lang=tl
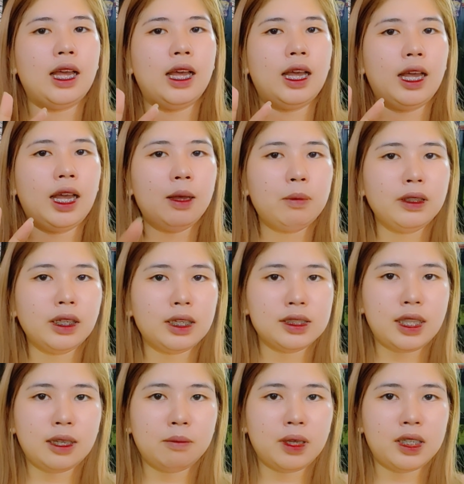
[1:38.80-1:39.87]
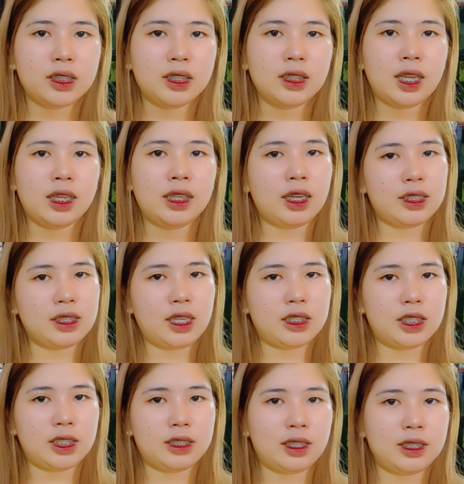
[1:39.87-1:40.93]
habang naka-standby siya dyan,
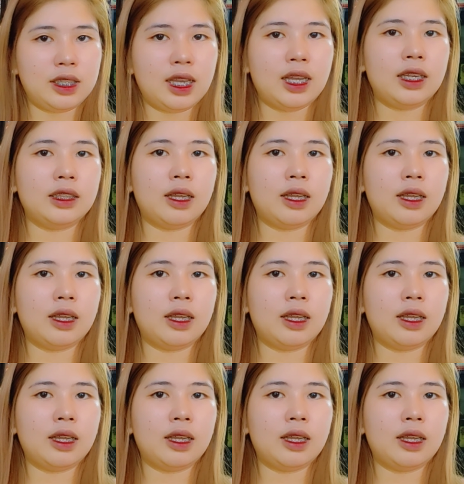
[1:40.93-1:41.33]
nakasaksak siya dyan,